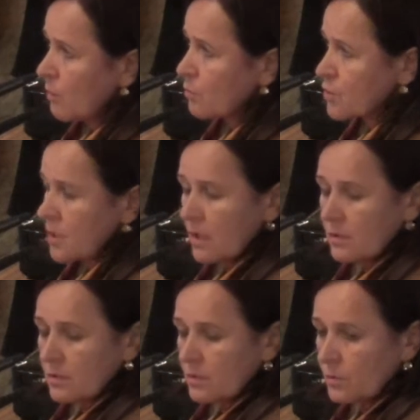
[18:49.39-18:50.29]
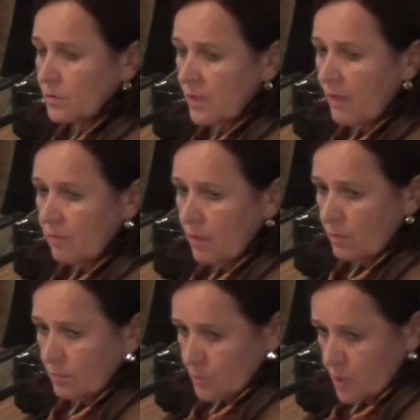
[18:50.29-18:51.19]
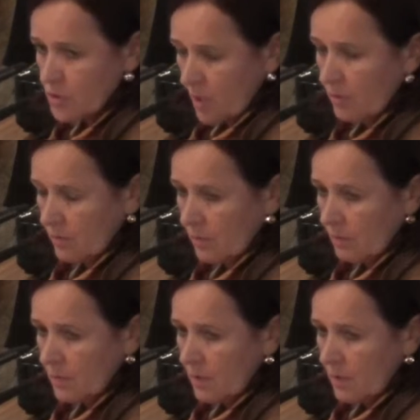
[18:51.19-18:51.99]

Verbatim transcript: przed ustawą przedszkolną.